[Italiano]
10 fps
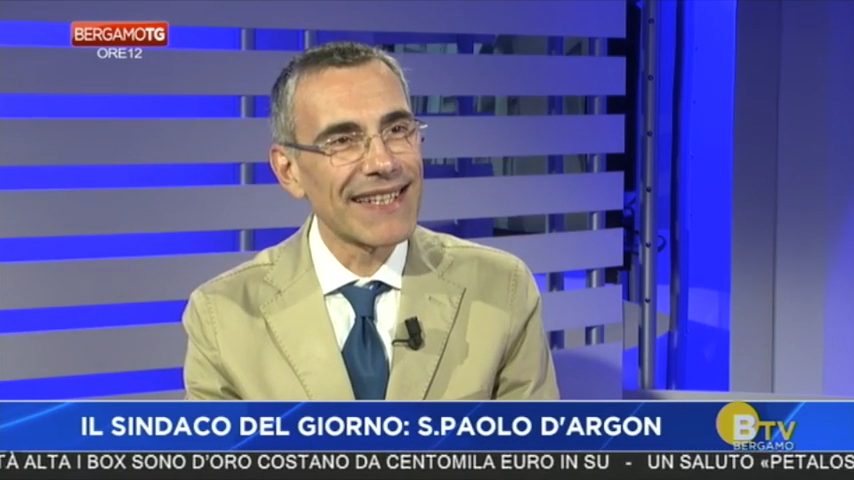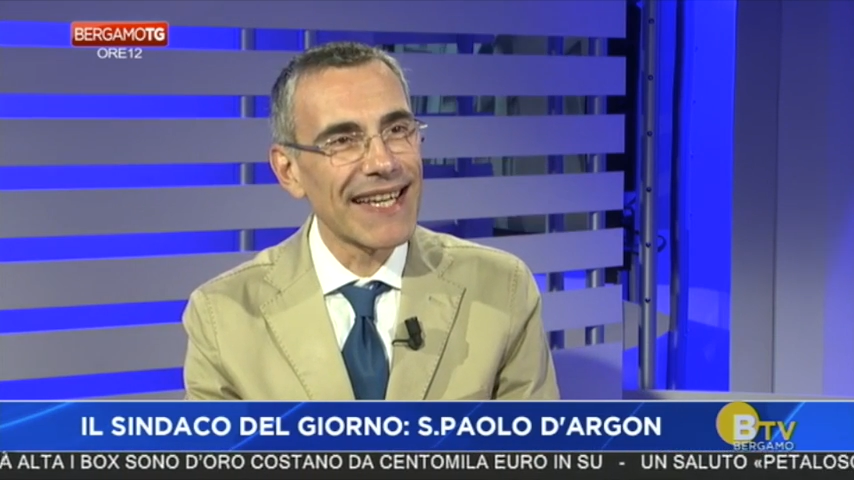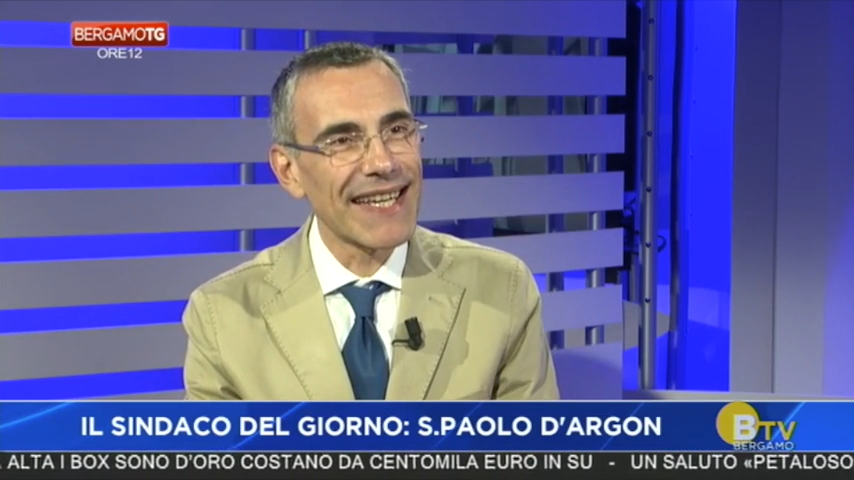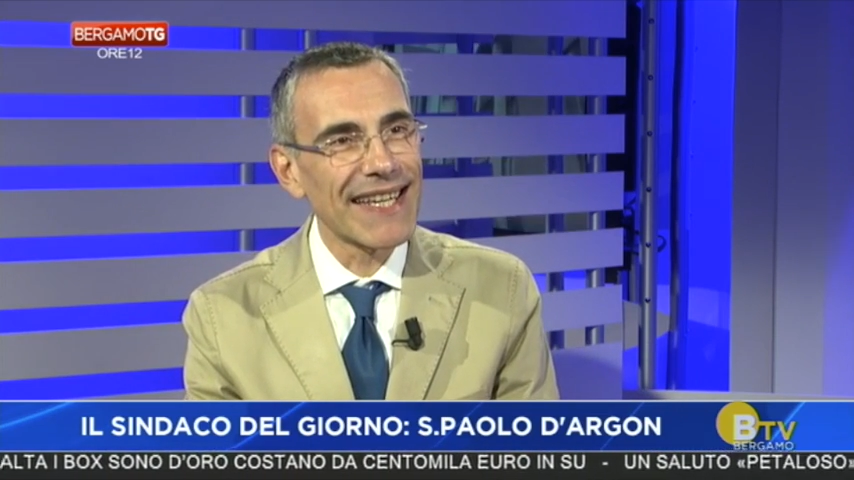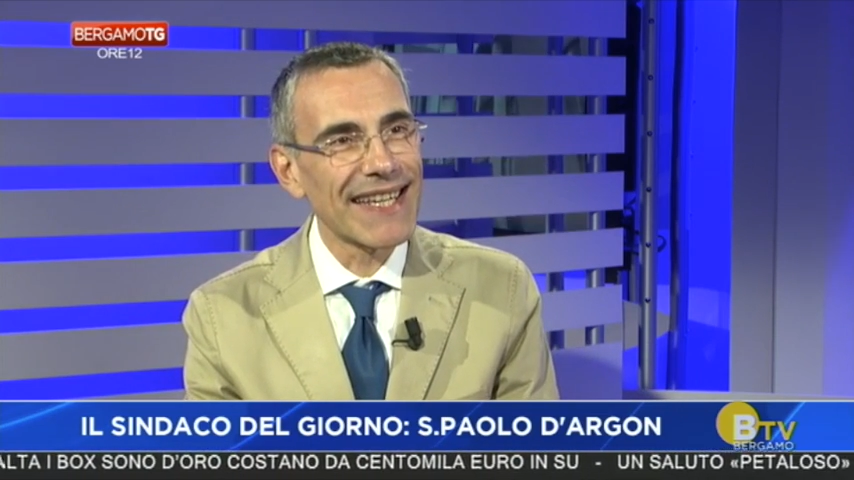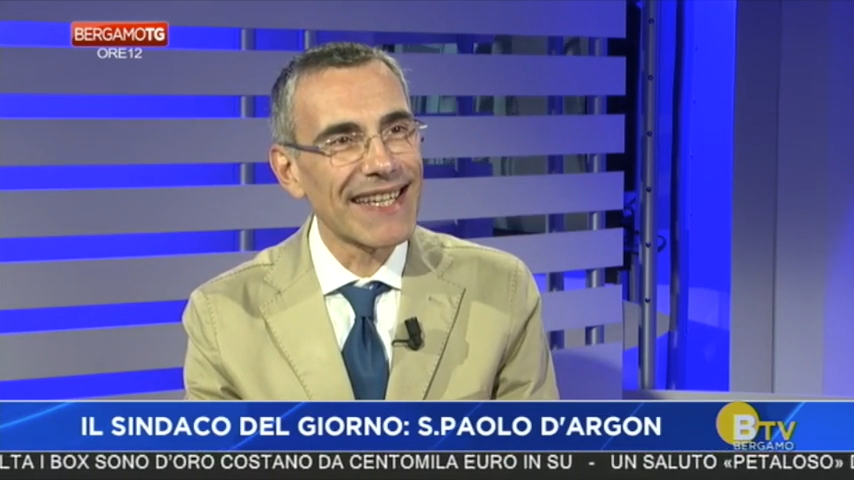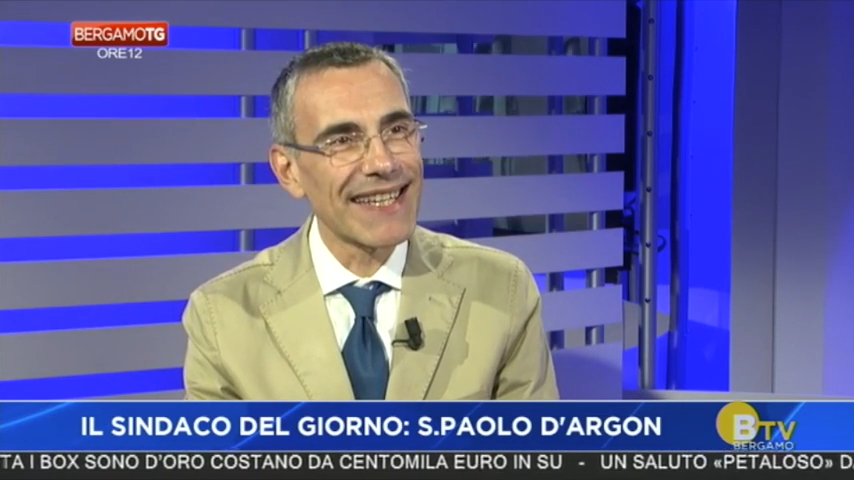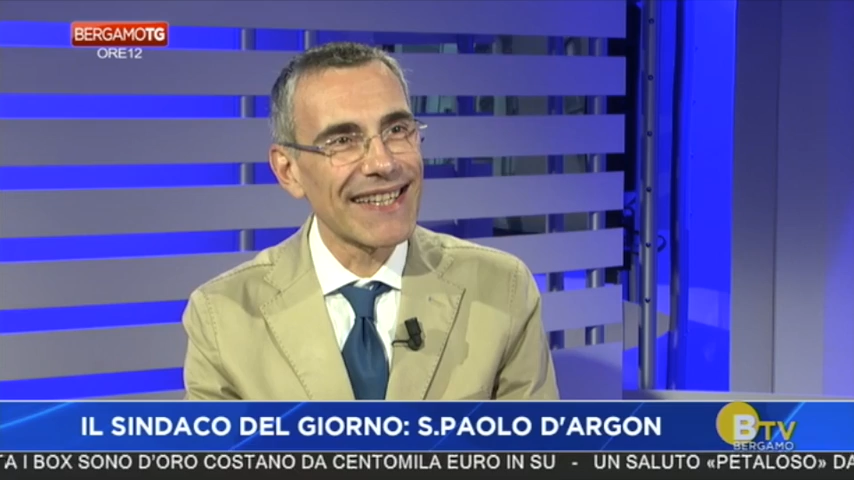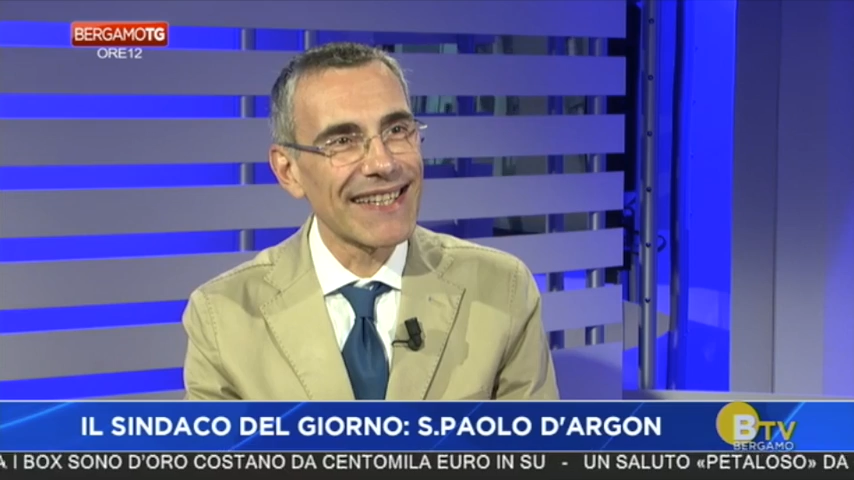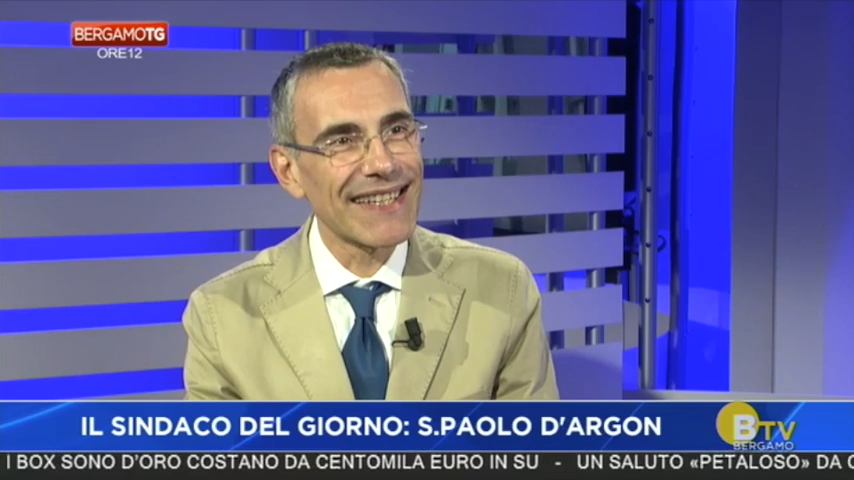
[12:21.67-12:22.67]

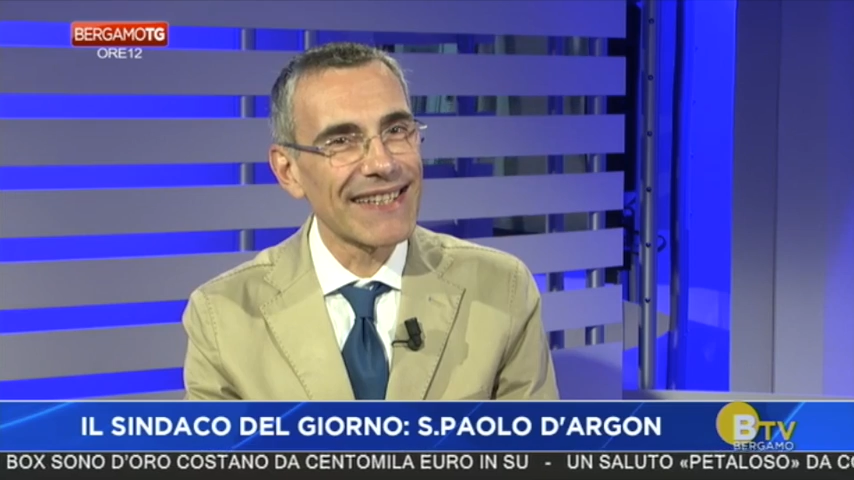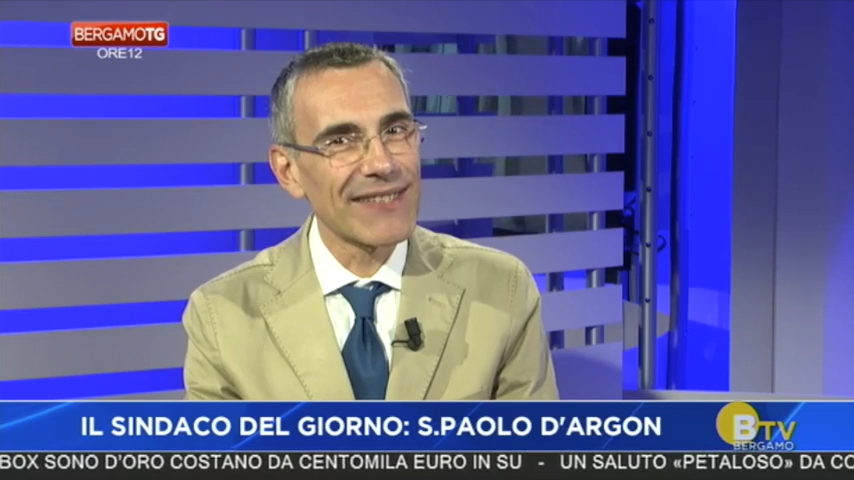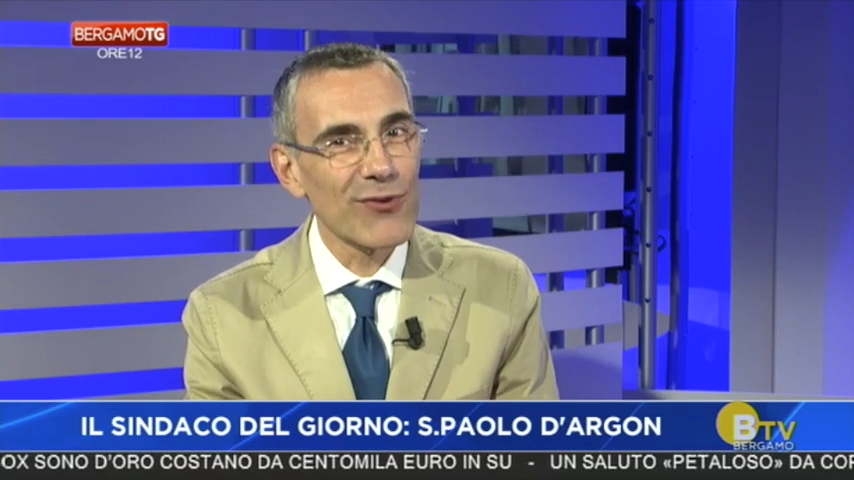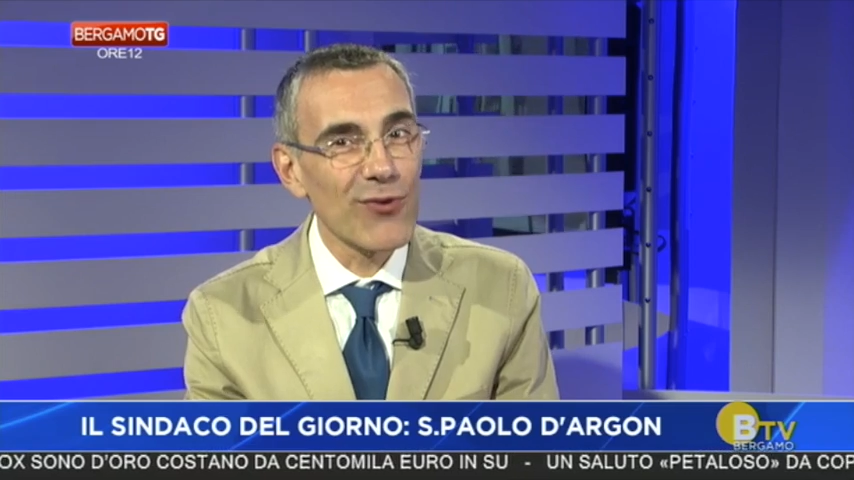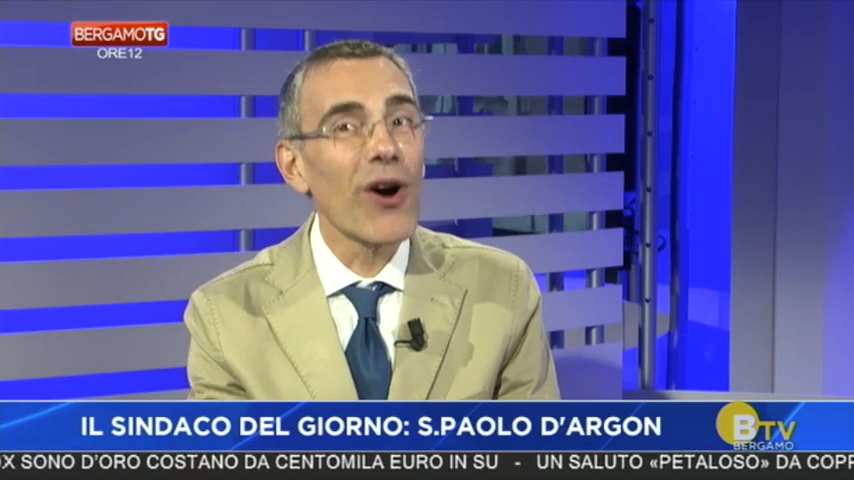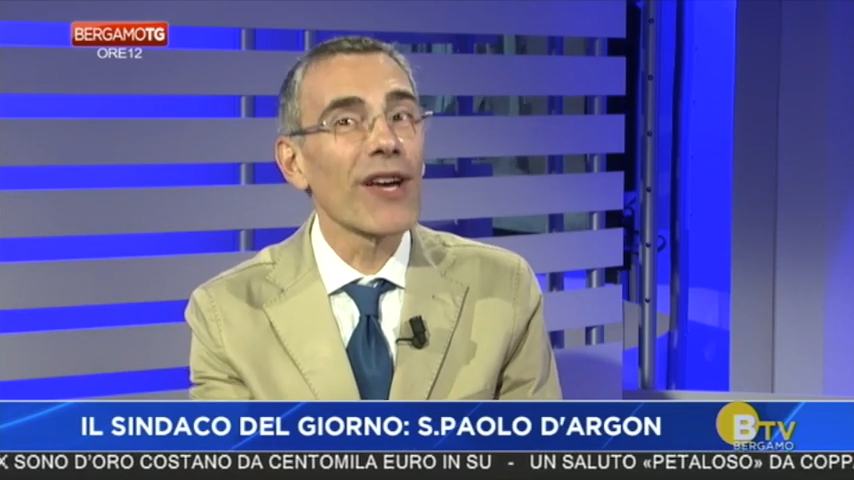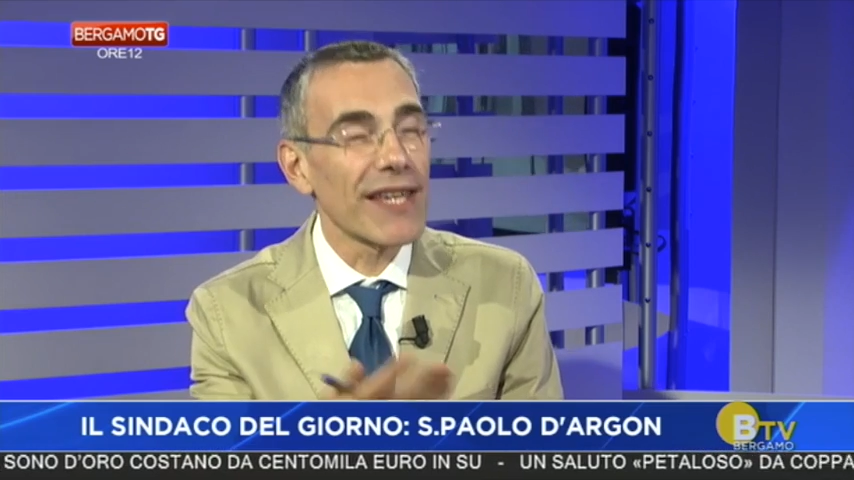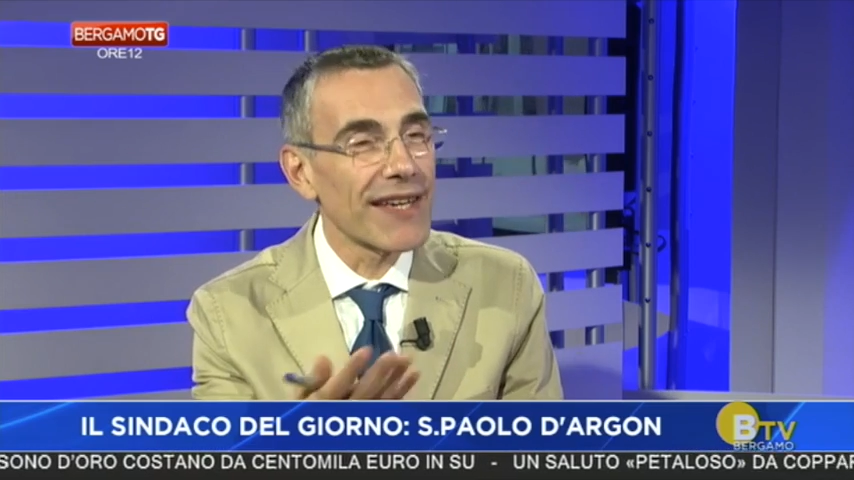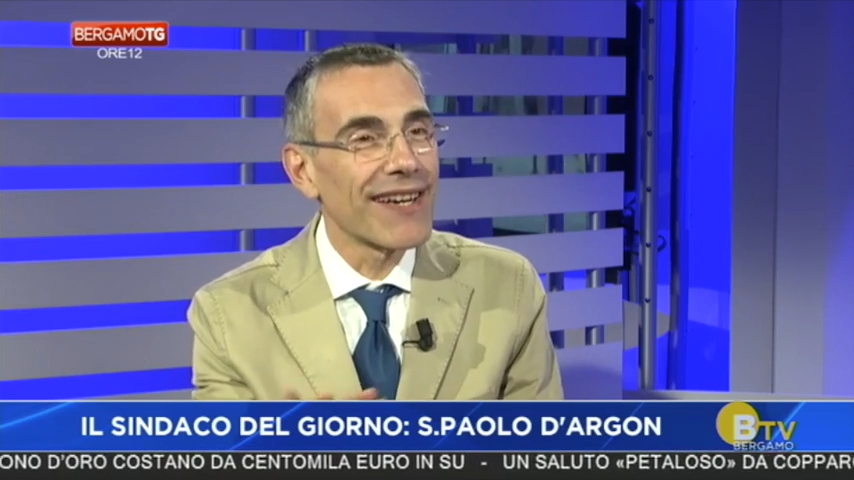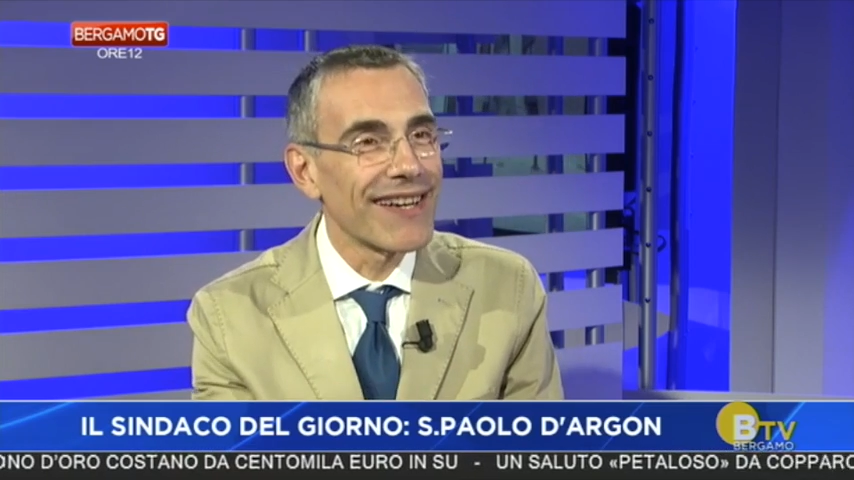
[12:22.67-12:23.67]
dei
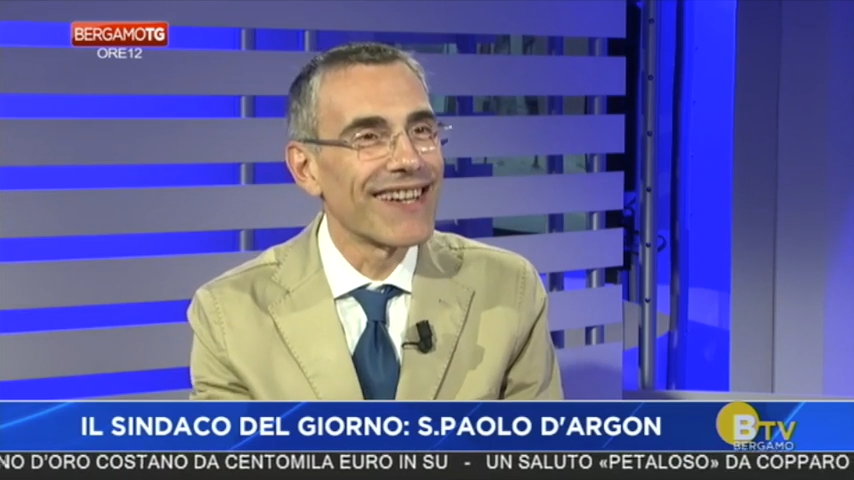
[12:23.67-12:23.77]
suoi